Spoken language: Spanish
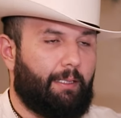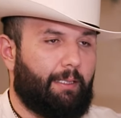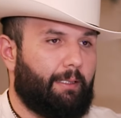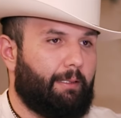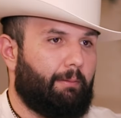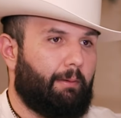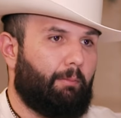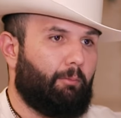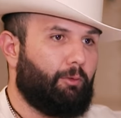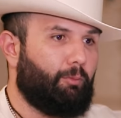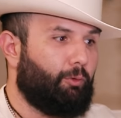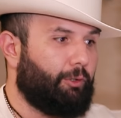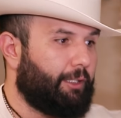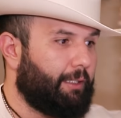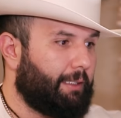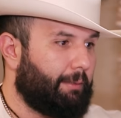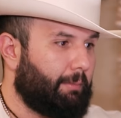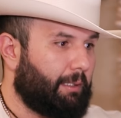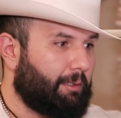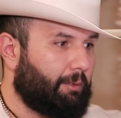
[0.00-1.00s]
les debemos
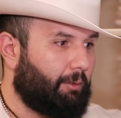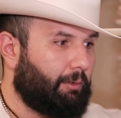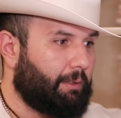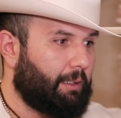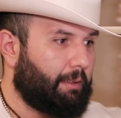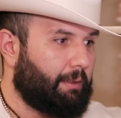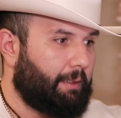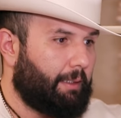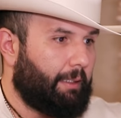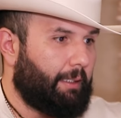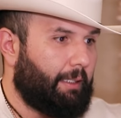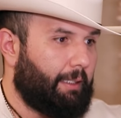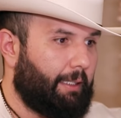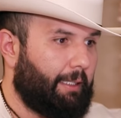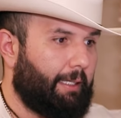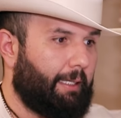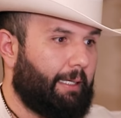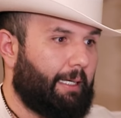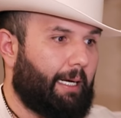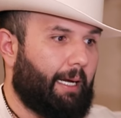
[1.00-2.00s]
muchísimas cosas y,
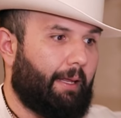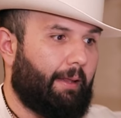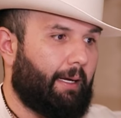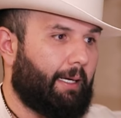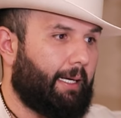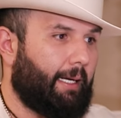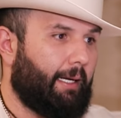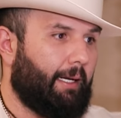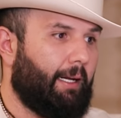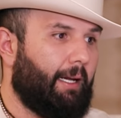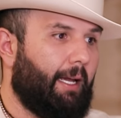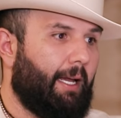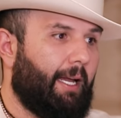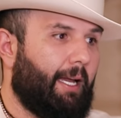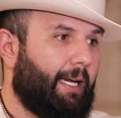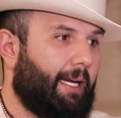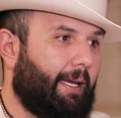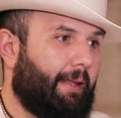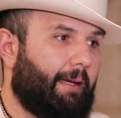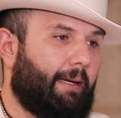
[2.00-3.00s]
y, cada, que,
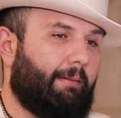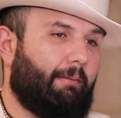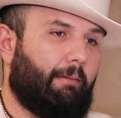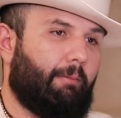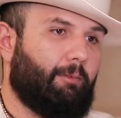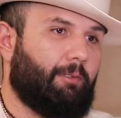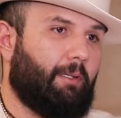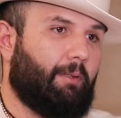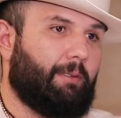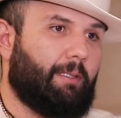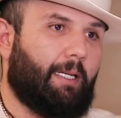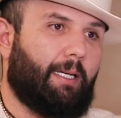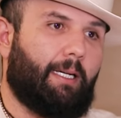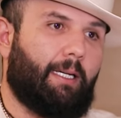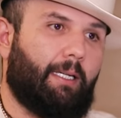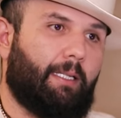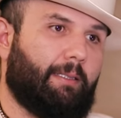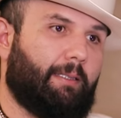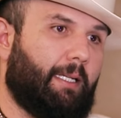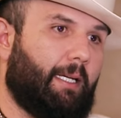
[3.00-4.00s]
cada que vamos a Los
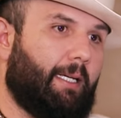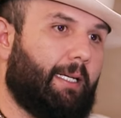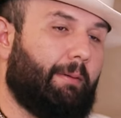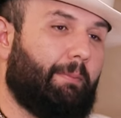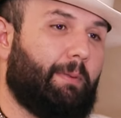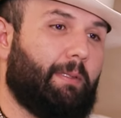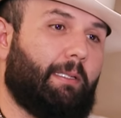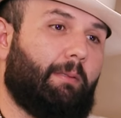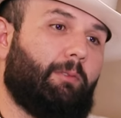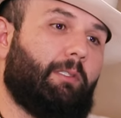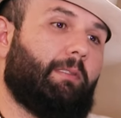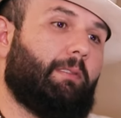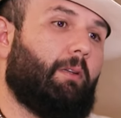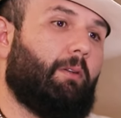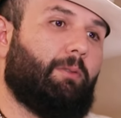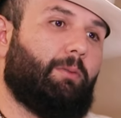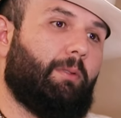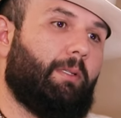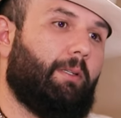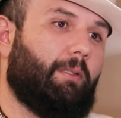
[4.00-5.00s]
Ángeles, cada que pisamos
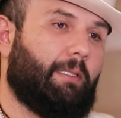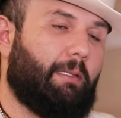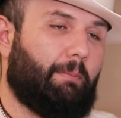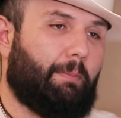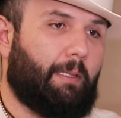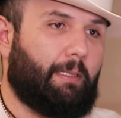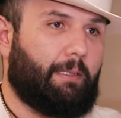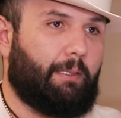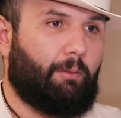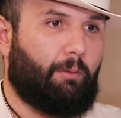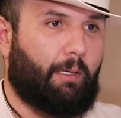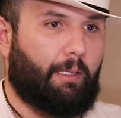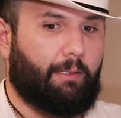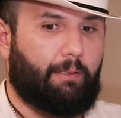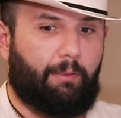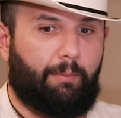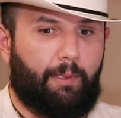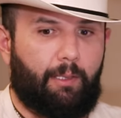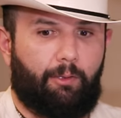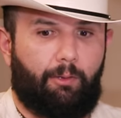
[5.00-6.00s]
Estados Unidos siempre ha sido un
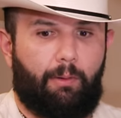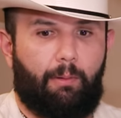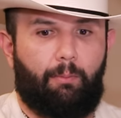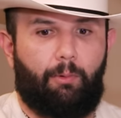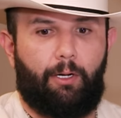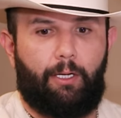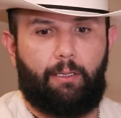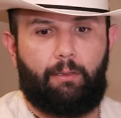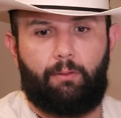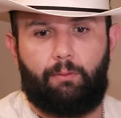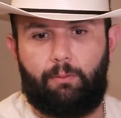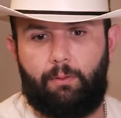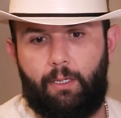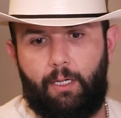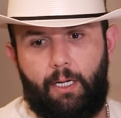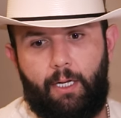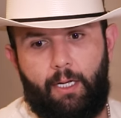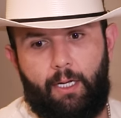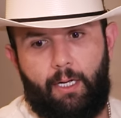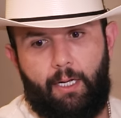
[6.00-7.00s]
recibimiento bien bonito
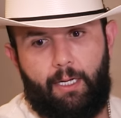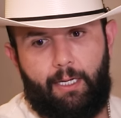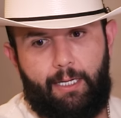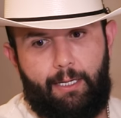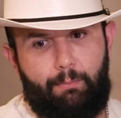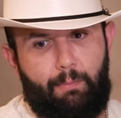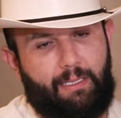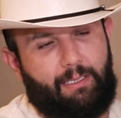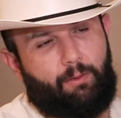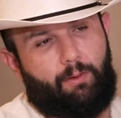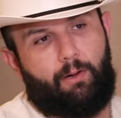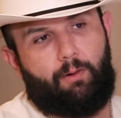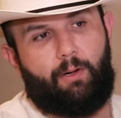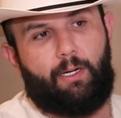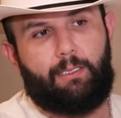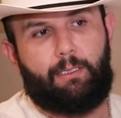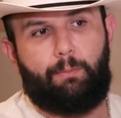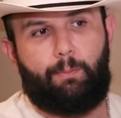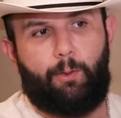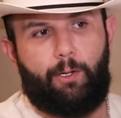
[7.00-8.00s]
y más ahora con
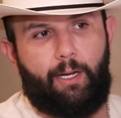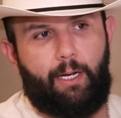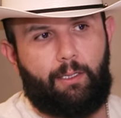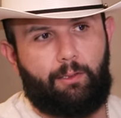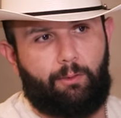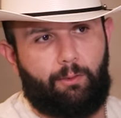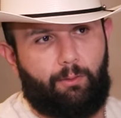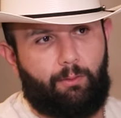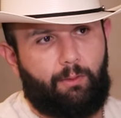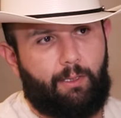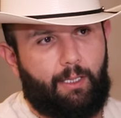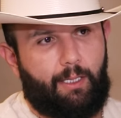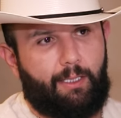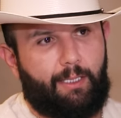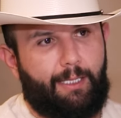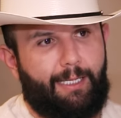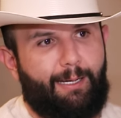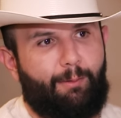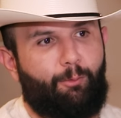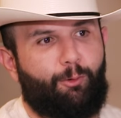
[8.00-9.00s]
este proyecto, ¿no? que le
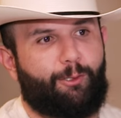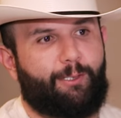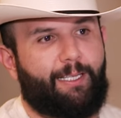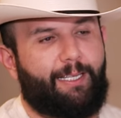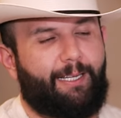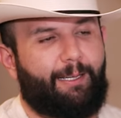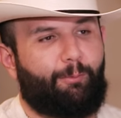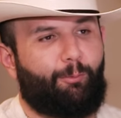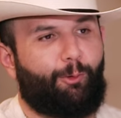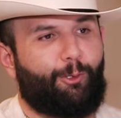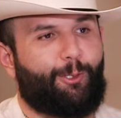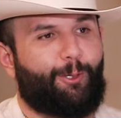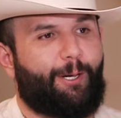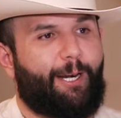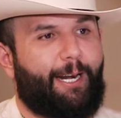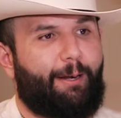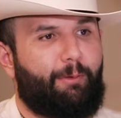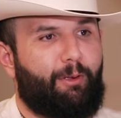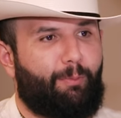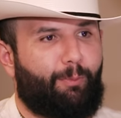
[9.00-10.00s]
teníamos eh, mucho
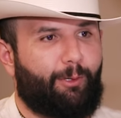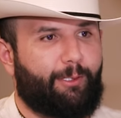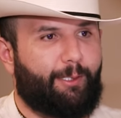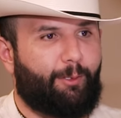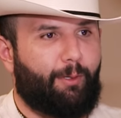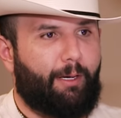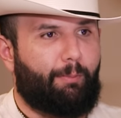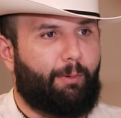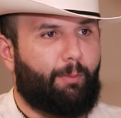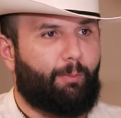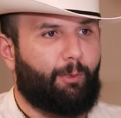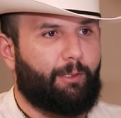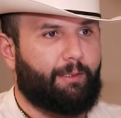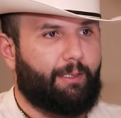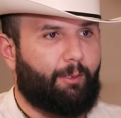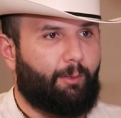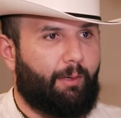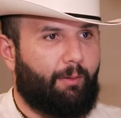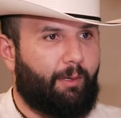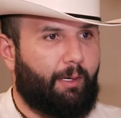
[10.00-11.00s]
nervio por ser una
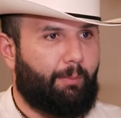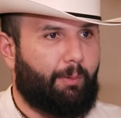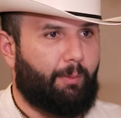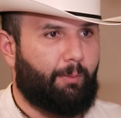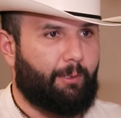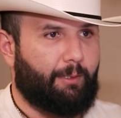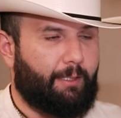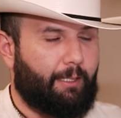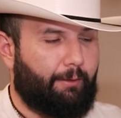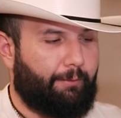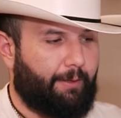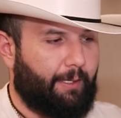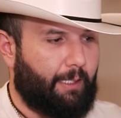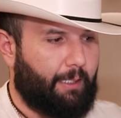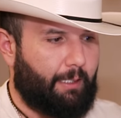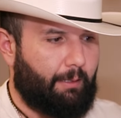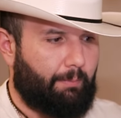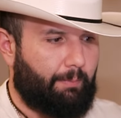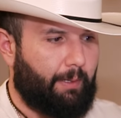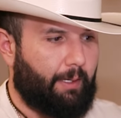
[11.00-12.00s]
propuesta nueva, una propuesta
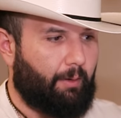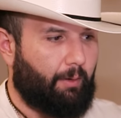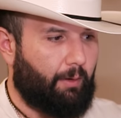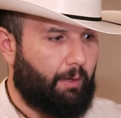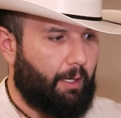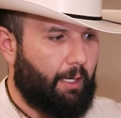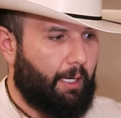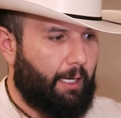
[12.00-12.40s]
diferente, pero,